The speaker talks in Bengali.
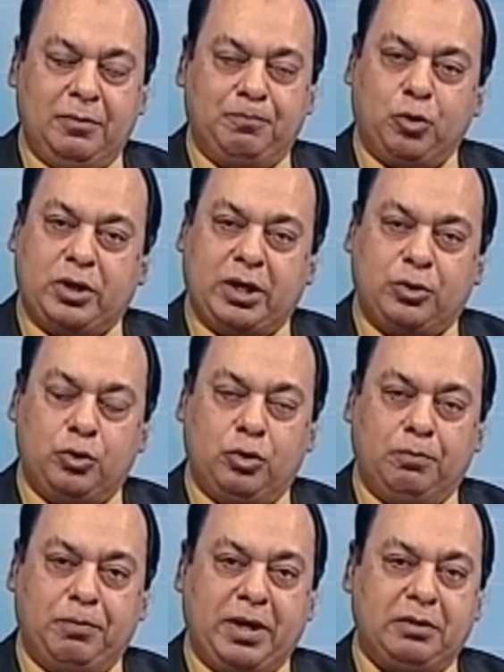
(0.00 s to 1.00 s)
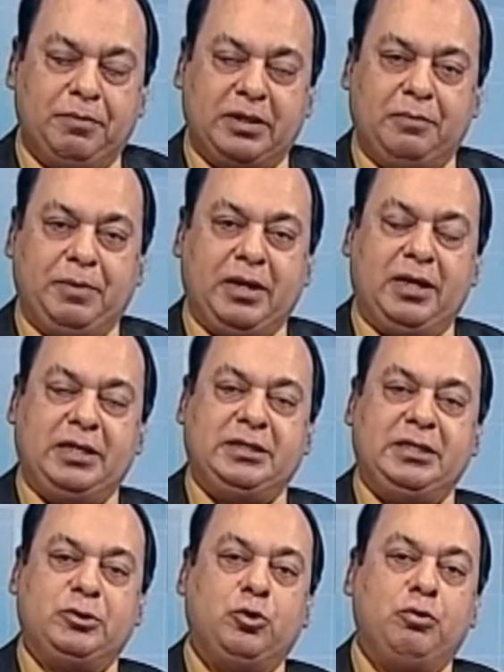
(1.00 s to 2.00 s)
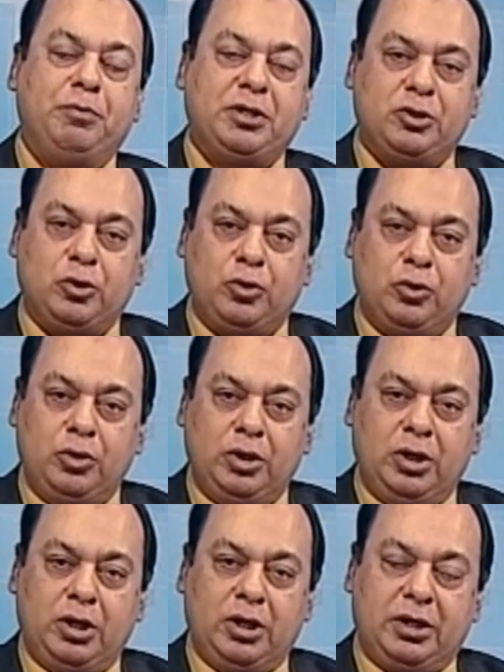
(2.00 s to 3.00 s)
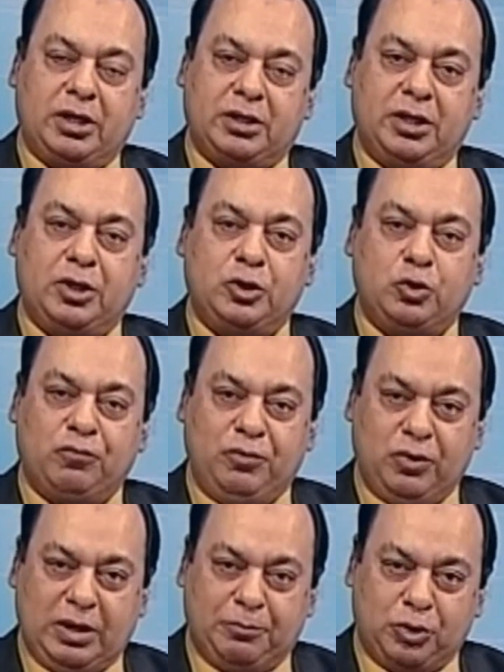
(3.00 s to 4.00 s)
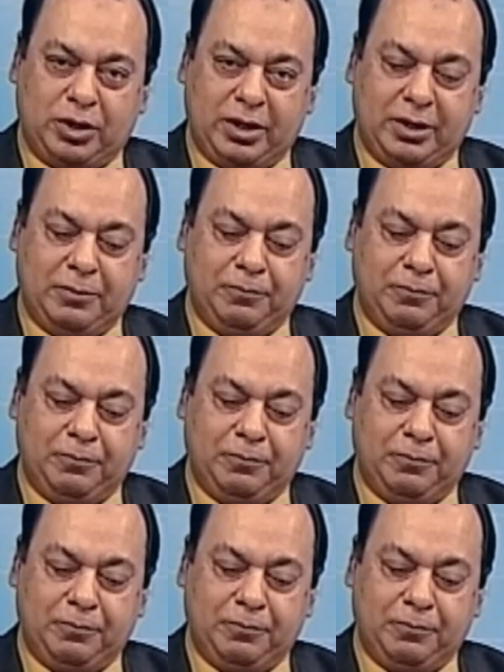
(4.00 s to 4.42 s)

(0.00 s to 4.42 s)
প্রখ্যাত বাদ ব্যথা প্যারালাইসিস রোগ বিশেষজ্ঞ ডাক্তার শফিউল্লাহ প্রধান